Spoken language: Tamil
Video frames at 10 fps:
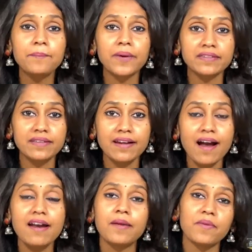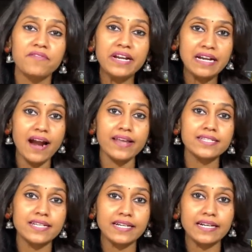பத்து நாள் நம்ம வீட்டுல
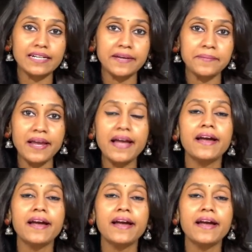அடைஞ்சிருக்கிற டைம்ல